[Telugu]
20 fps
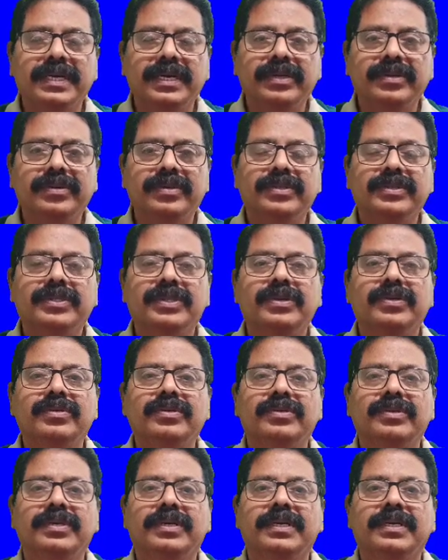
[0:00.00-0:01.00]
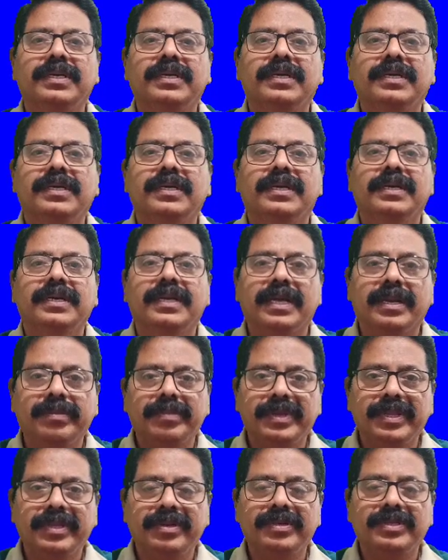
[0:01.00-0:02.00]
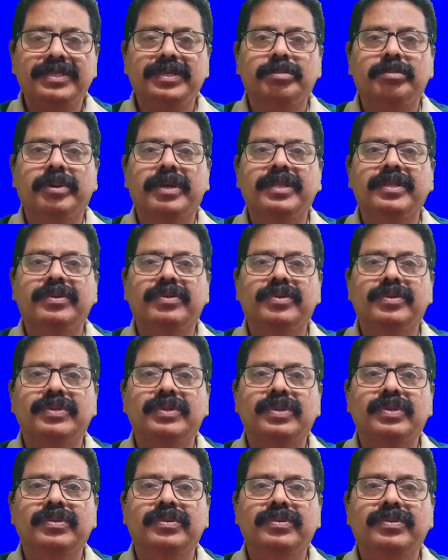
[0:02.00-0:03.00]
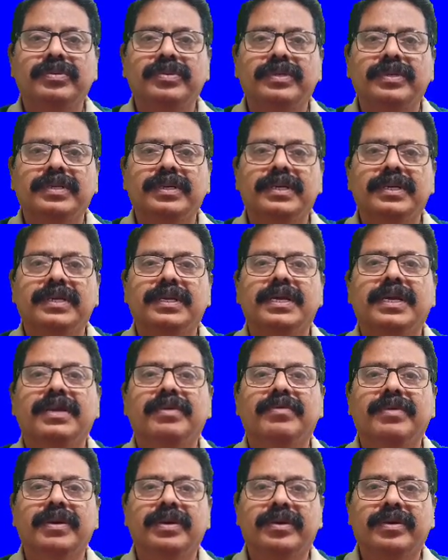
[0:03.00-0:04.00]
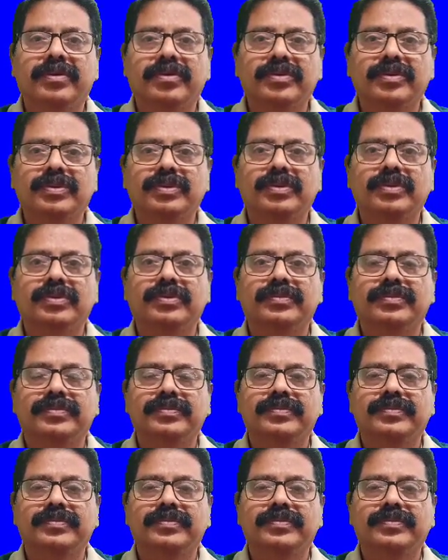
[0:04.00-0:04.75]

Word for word: ఏడు రోజులు ఎనిమిది నుంచి పది రోజులు ఇరవై ఒక్క రోజులు